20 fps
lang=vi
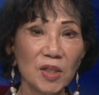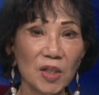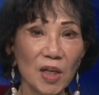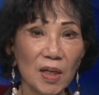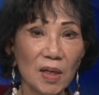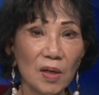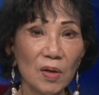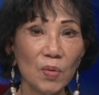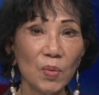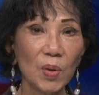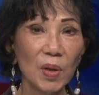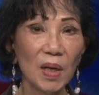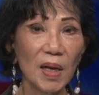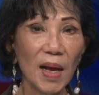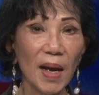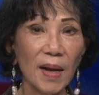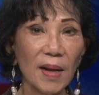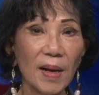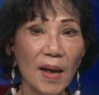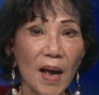tranh luận
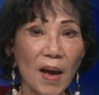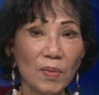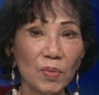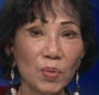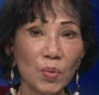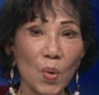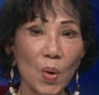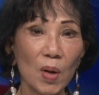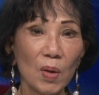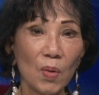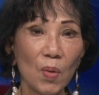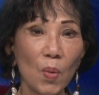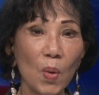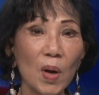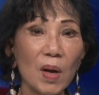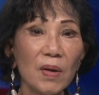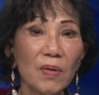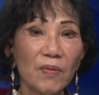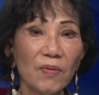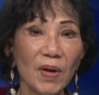gắt gao toàn quốc
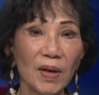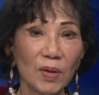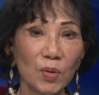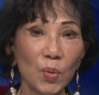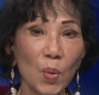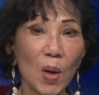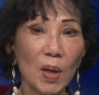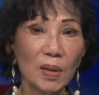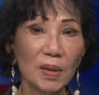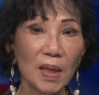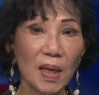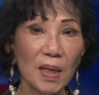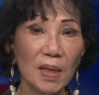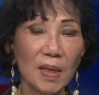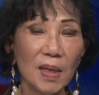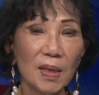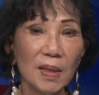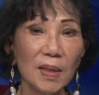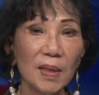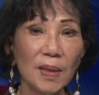và toàn thế
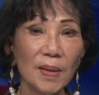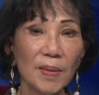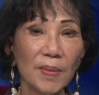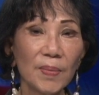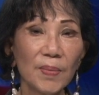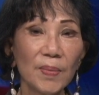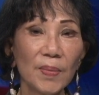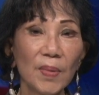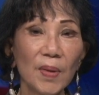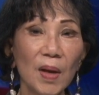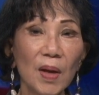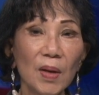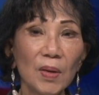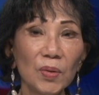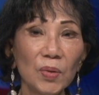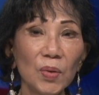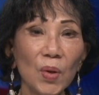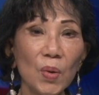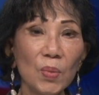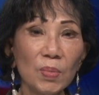giới.
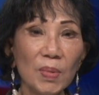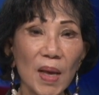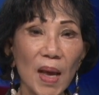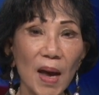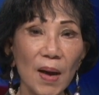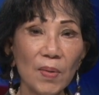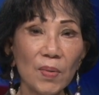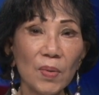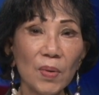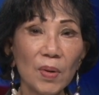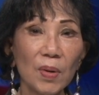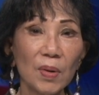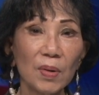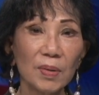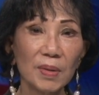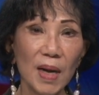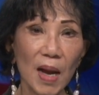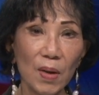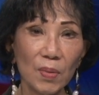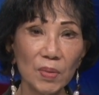Tôn giáo,
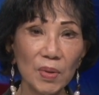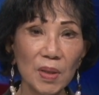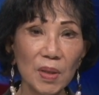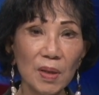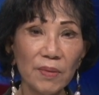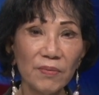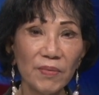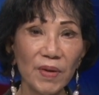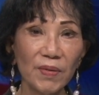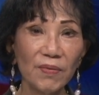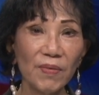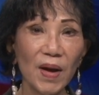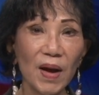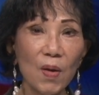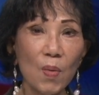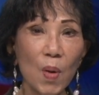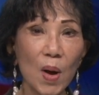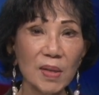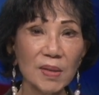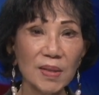đạo đức và văn
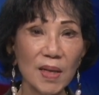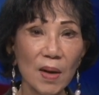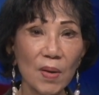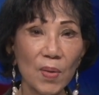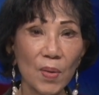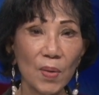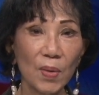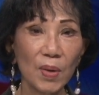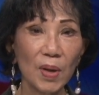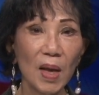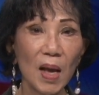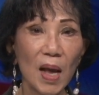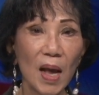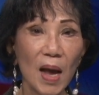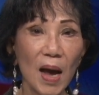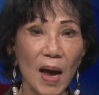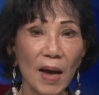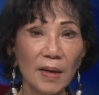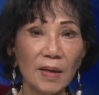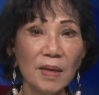hóa xã hội
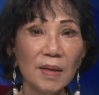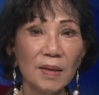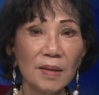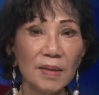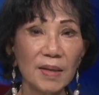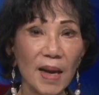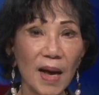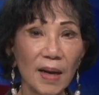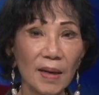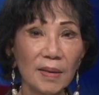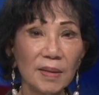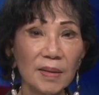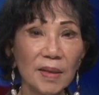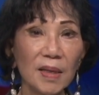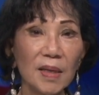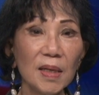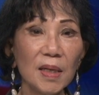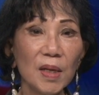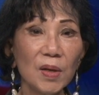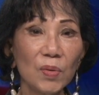ảnh hưởng nặng
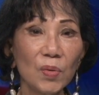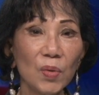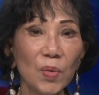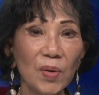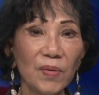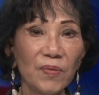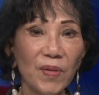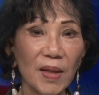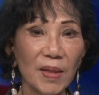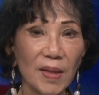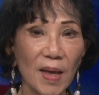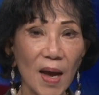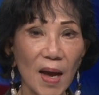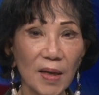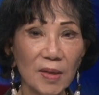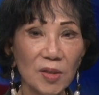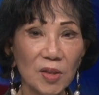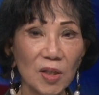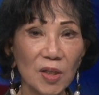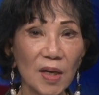đến điều luật phá
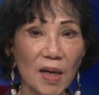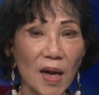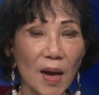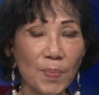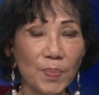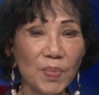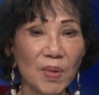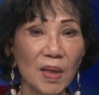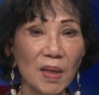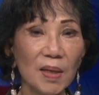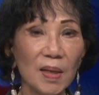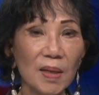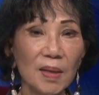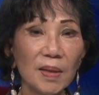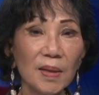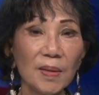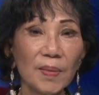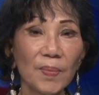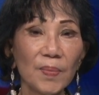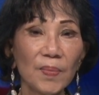thai trên khắp thế
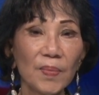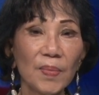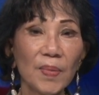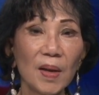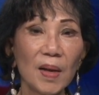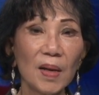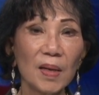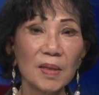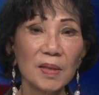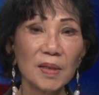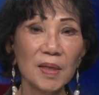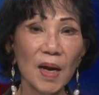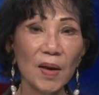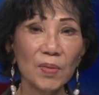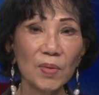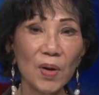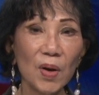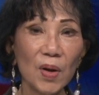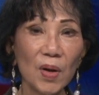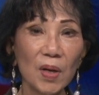giới. Sau
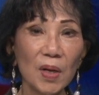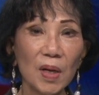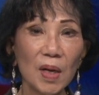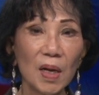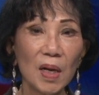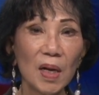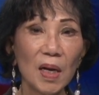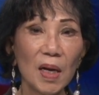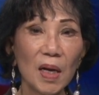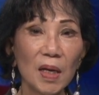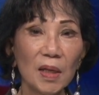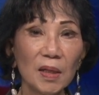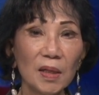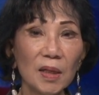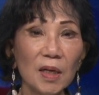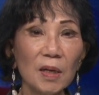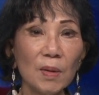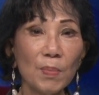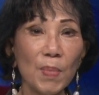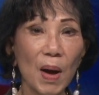đó, hình
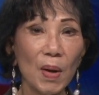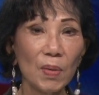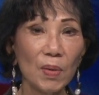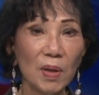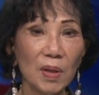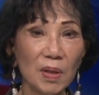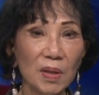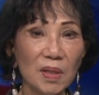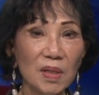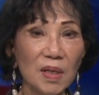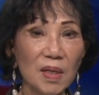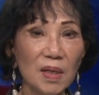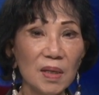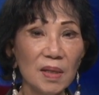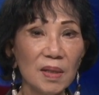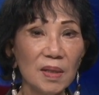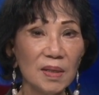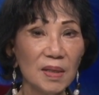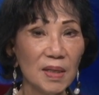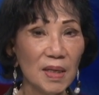thức bạo lực như
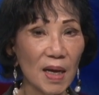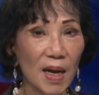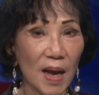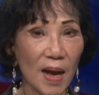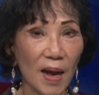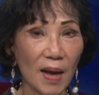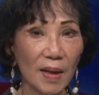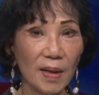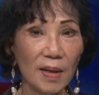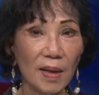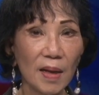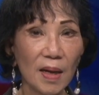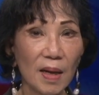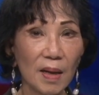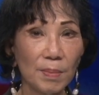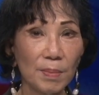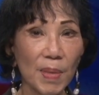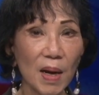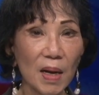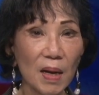giết hại,
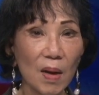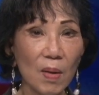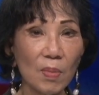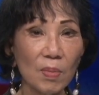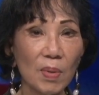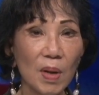bắt cóc,